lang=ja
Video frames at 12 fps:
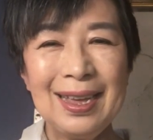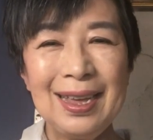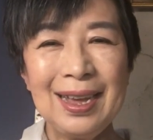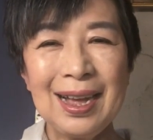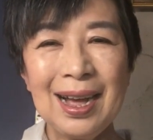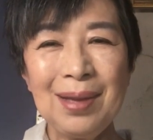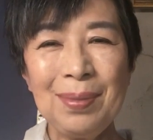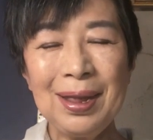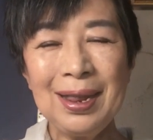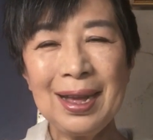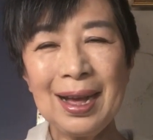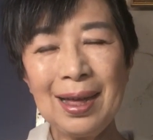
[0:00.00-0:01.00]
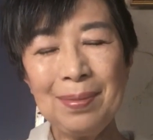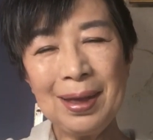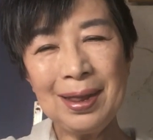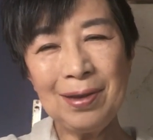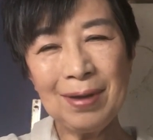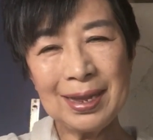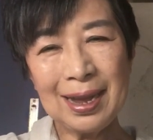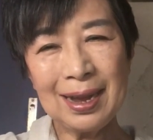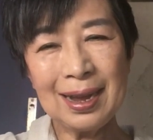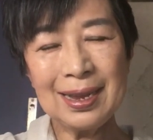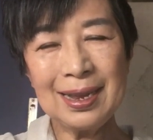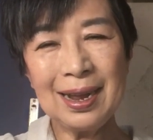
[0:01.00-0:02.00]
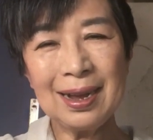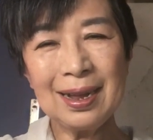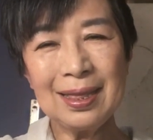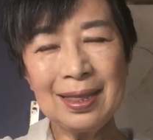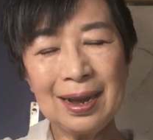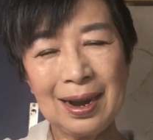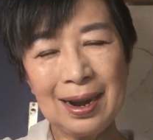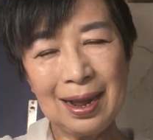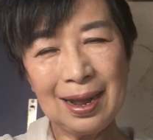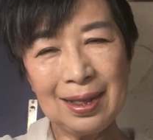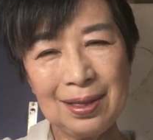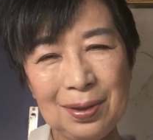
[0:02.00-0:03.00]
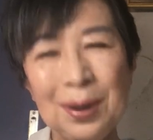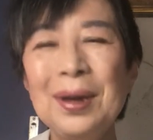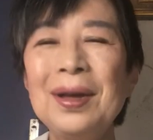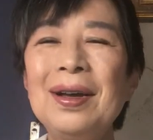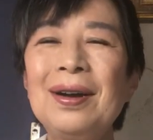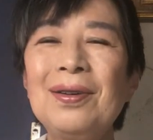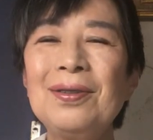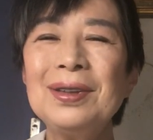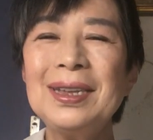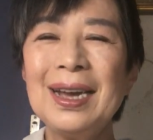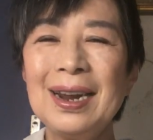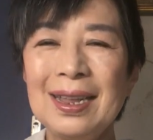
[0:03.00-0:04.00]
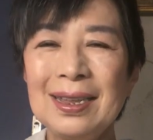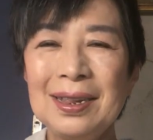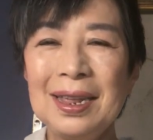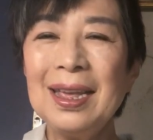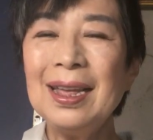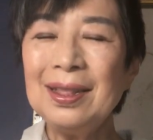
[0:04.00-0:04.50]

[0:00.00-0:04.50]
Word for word: 1回目2回目には参加しなかったからとおっしゃらずに、